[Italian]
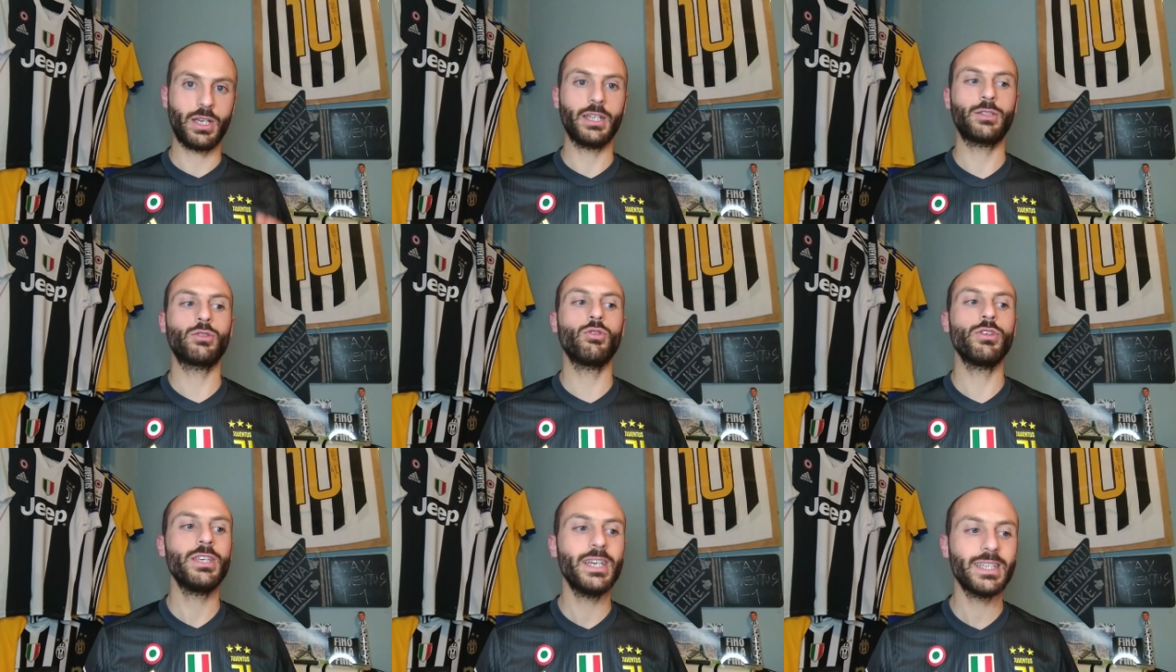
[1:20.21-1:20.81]
che
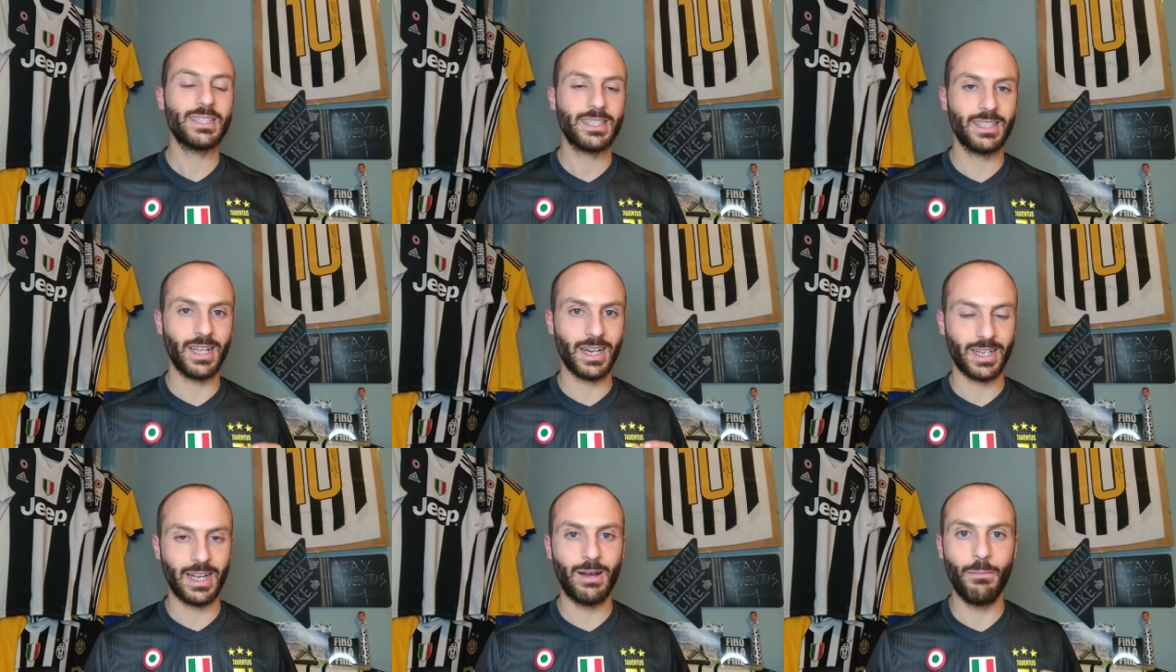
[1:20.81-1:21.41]
togliesse
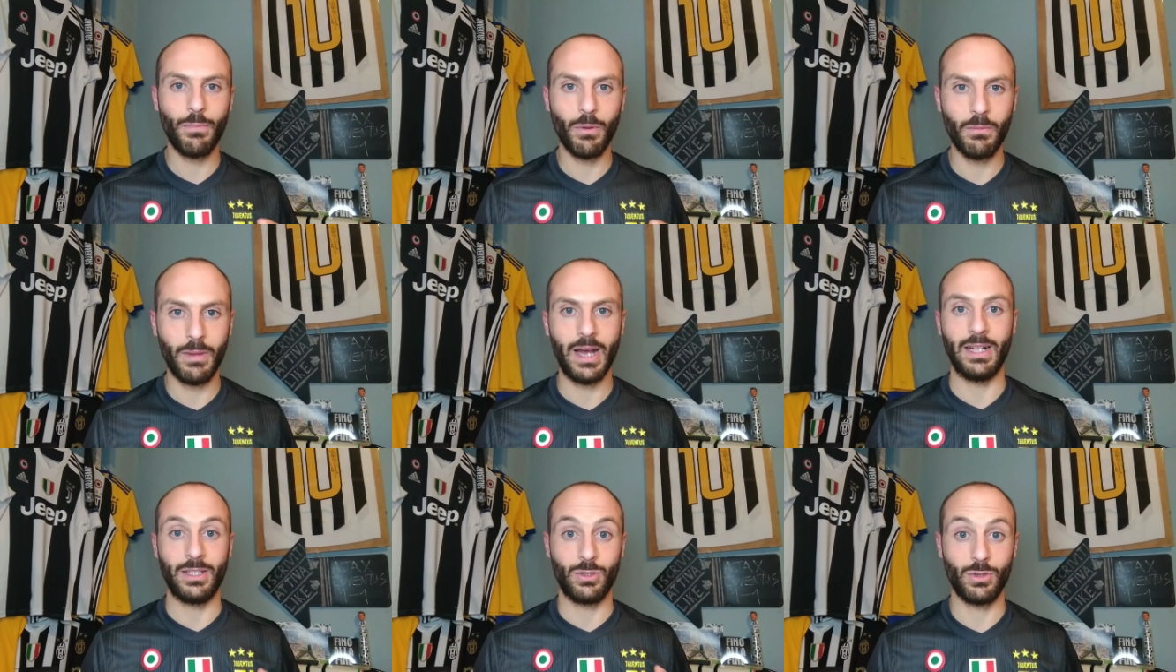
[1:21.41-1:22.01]
dal campo
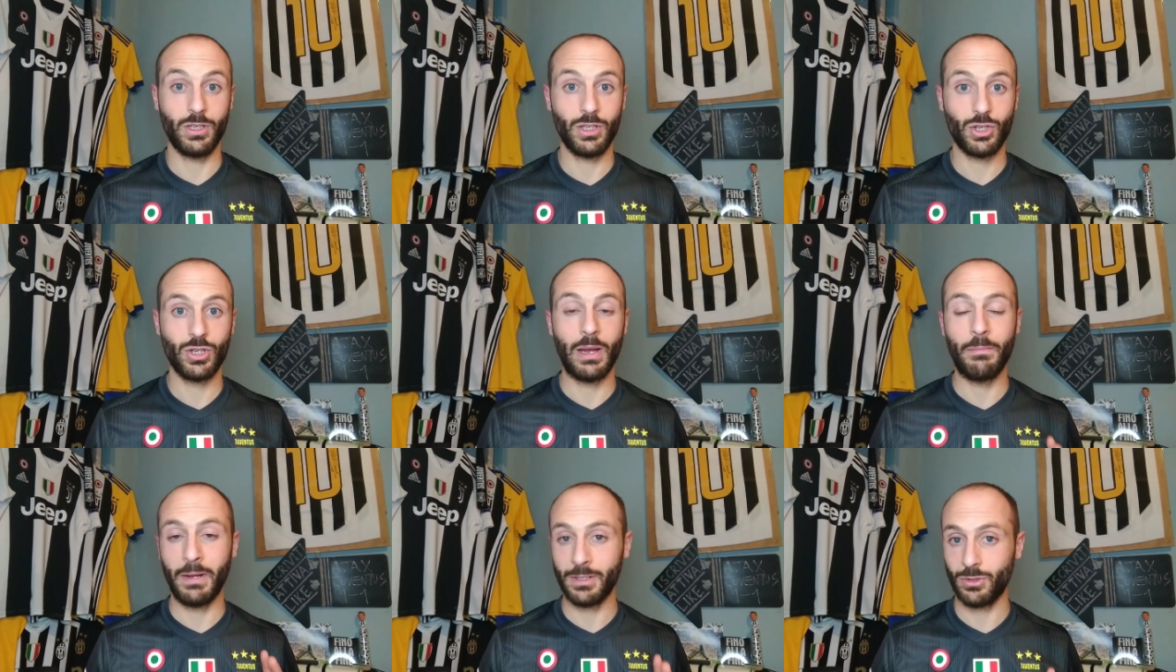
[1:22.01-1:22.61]
Manzukic,
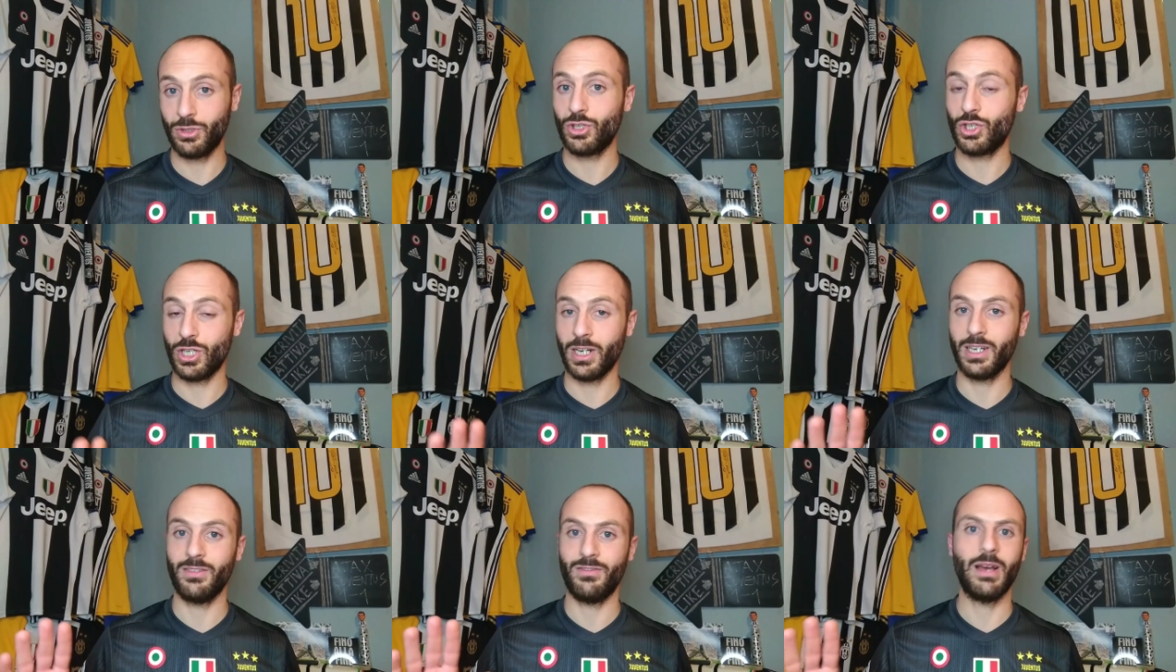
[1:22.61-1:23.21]
a Manzukic
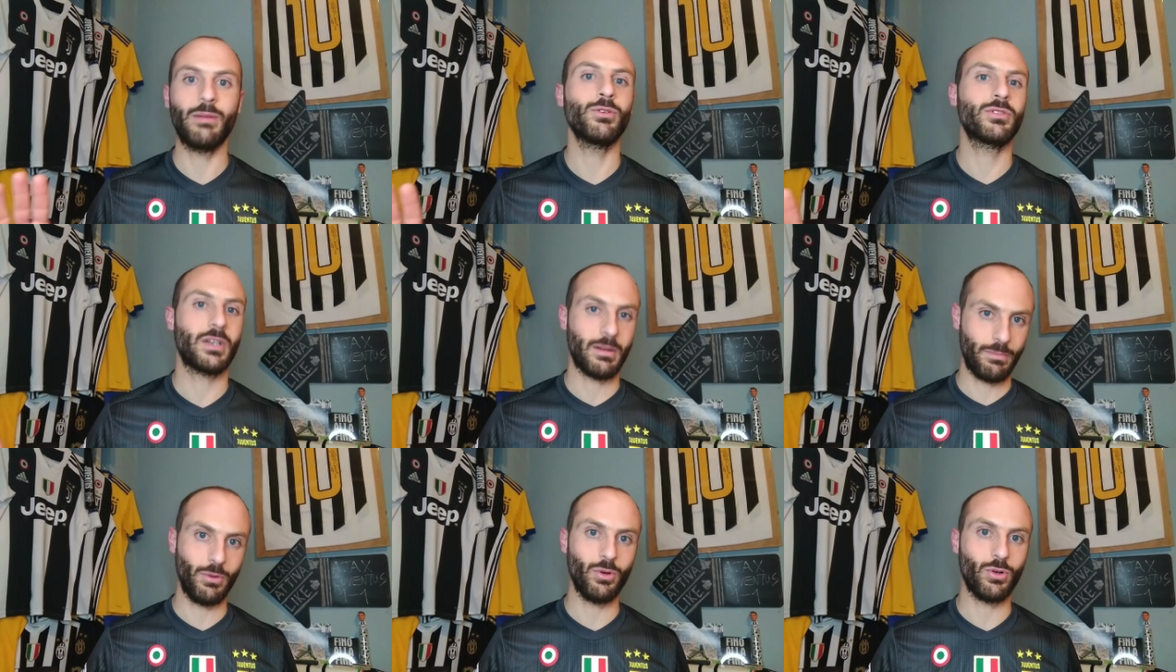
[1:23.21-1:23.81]
ci arriviamo
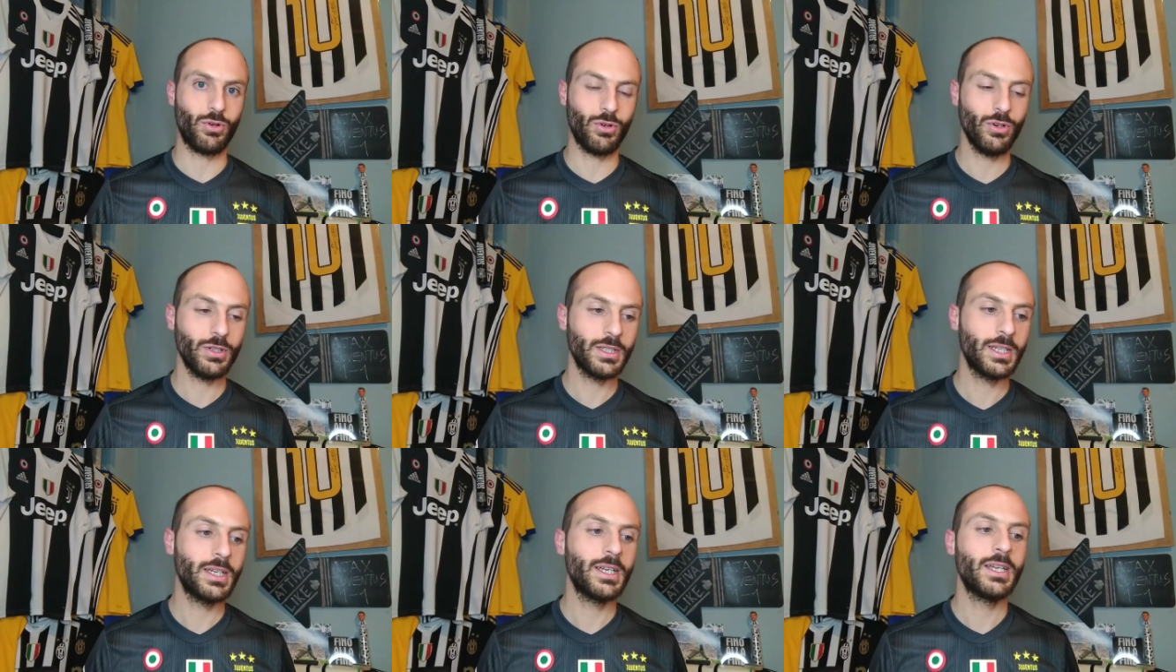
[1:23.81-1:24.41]
tra poco,